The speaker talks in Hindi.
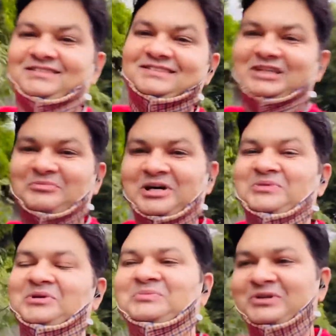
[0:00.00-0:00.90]

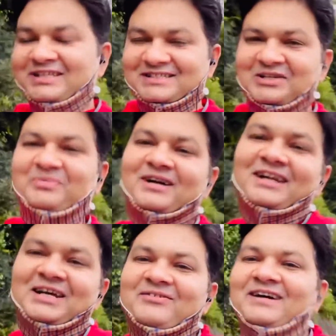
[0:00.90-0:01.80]
जापान में पुलिस ने
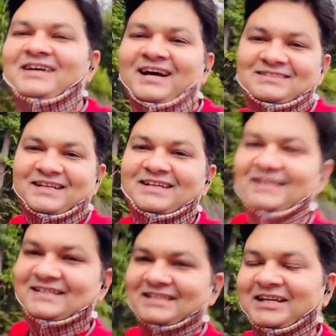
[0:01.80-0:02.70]
पकड़ लिया भाई आज
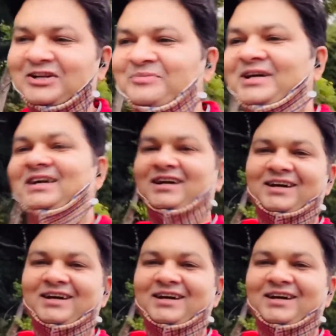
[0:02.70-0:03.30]
साइकिल के चालान पे